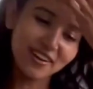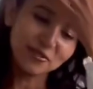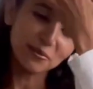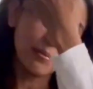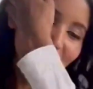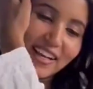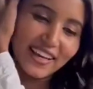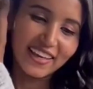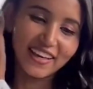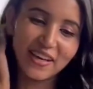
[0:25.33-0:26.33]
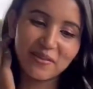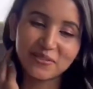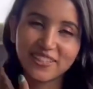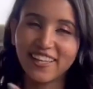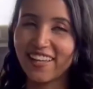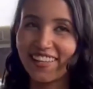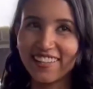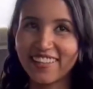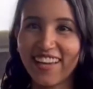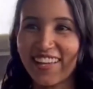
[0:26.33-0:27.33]
नैन्सी त्यागी का कांस लुक
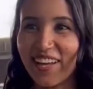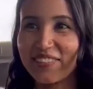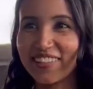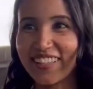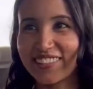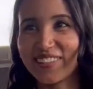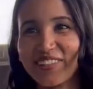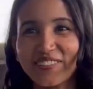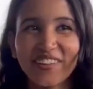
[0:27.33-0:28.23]
सुर्खियों में बना हुआ